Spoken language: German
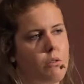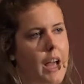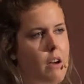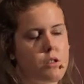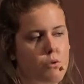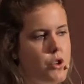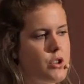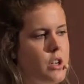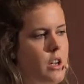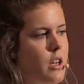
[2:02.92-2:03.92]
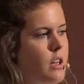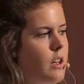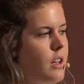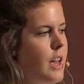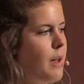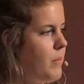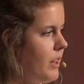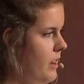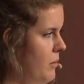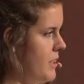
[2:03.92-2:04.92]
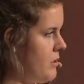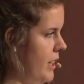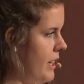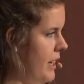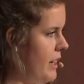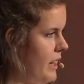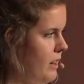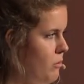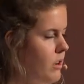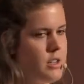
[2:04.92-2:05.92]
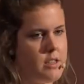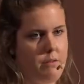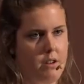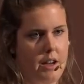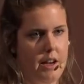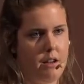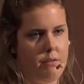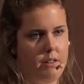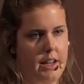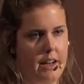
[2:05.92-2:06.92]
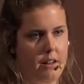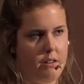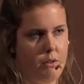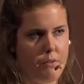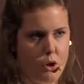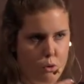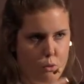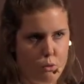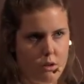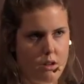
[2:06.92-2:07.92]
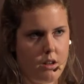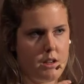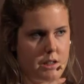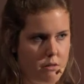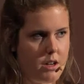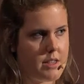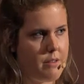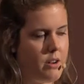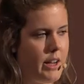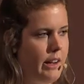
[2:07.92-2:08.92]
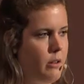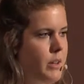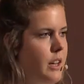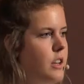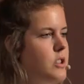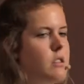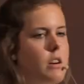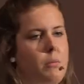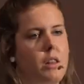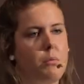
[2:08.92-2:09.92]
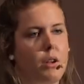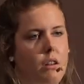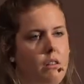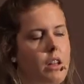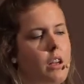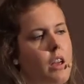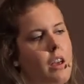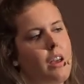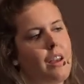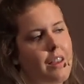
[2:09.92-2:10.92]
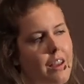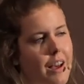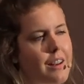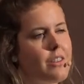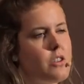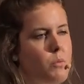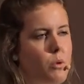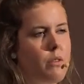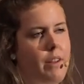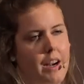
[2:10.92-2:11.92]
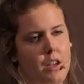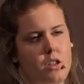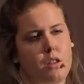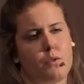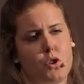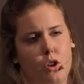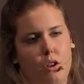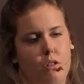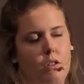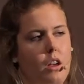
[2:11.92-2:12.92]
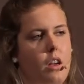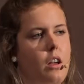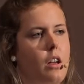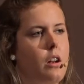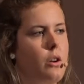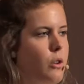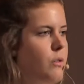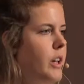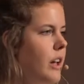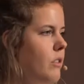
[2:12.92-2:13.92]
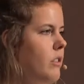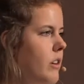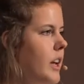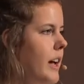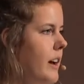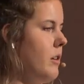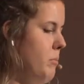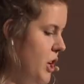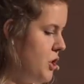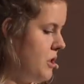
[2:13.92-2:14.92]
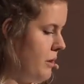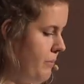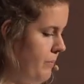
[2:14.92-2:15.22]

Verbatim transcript: oder auch sonst, hat man einmal so die kleinen Lukas-Evangelien verteilt, wo einfach nur das Lukas-Evangelium drin ist, so ein bisschen mit der Begründung, ja, das ist am unverfänglichsten, das verstehen Leute, die Jesus noch nicht kennen, am besten.